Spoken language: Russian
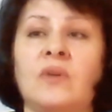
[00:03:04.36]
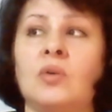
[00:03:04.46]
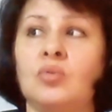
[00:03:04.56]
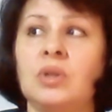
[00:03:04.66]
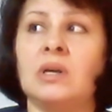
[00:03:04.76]

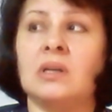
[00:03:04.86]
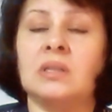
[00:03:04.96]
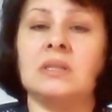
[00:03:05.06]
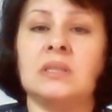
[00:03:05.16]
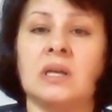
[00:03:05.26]
года,
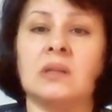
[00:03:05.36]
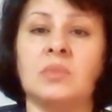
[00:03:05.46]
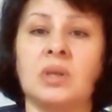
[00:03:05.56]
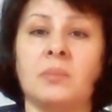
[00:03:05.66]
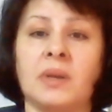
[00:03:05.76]
когда Диана
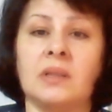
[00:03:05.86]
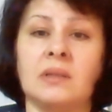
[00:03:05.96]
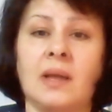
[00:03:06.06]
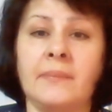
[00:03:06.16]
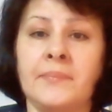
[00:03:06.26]
меня
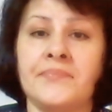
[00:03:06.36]
подняла,